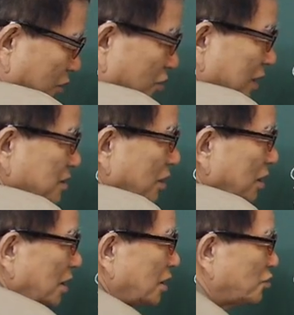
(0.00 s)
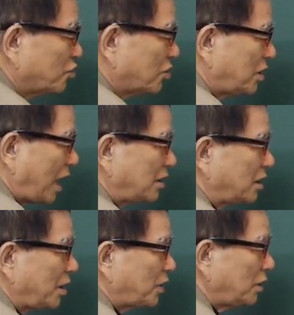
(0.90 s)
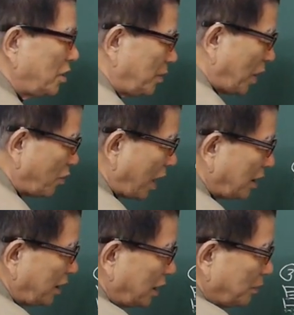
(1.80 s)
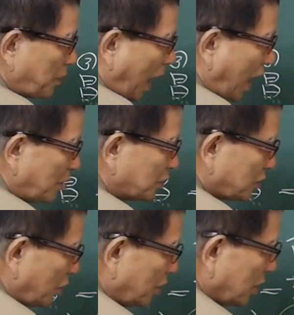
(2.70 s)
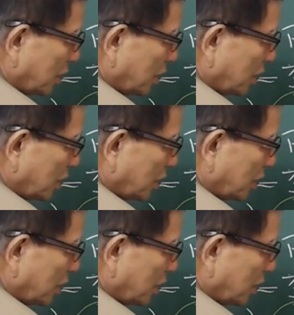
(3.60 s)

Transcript: 결혼해서 누구를 낳았는가 하면 바로 아까 얘기한 바알부터